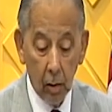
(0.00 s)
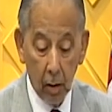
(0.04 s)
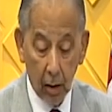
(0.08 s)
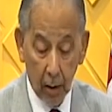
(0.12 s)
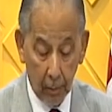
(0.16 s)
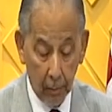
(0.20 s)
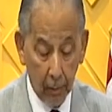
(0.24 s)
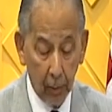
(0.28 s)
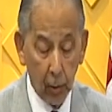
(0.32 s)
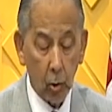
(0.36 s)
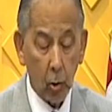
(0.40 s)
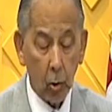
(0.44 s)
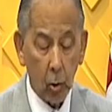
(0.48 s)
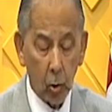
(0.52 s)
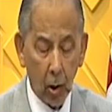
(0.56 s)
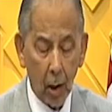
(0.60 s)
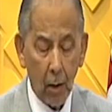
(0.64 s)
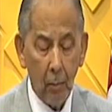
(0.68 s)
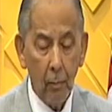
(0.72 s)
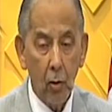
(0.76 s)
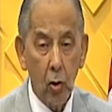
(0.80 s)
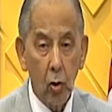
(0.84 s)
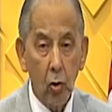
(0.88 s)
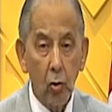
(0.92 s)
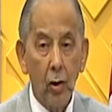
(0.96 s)
Repito,
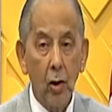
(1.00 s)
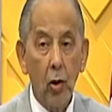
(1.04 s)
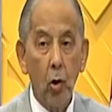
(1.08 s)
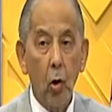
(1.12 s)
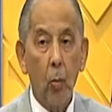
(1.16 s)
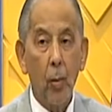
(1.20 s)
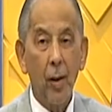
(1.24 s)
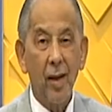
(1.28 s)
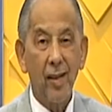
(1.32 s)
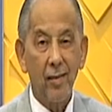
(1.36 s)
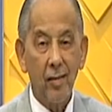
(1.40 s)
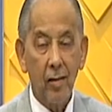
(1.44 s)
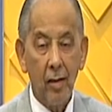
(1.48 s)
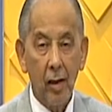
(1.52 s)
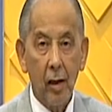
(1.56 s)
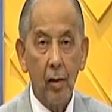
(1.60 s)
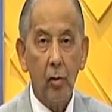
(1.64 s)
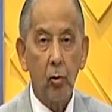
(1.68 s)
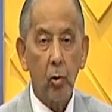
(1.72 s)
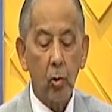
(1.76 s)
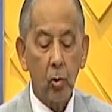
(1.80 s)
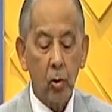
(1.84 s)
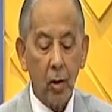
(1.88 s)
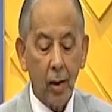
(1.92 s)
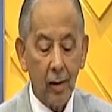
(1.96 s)

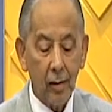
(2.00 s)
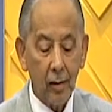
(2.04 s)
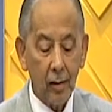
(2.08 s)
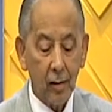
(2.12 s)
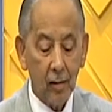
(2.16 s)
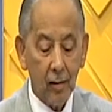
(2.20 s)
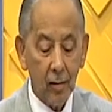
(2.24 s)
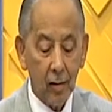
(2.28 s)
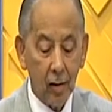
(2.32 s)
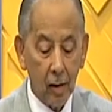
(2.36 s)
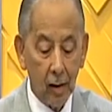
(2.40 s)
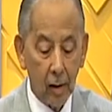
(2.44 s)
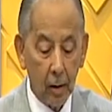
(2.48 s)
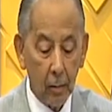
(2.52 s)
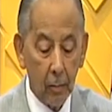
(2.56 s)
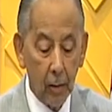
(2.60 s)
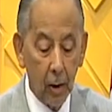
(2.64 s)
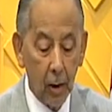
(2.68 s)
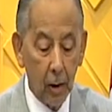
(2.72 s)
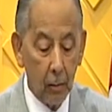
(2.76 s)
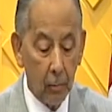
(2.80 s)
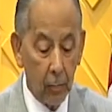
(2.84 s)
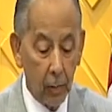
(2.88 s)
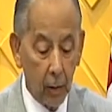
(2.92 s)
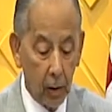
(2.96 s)

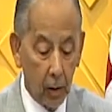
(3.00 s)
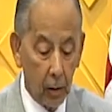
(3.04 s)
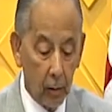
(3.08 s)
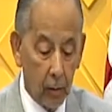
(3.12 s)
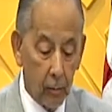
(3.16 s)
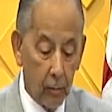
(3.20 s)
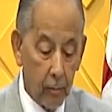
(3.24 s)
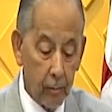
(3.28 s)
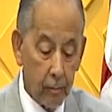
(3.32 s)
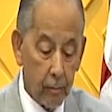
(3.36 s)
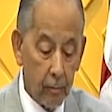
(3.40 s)
3.937.000 y pico.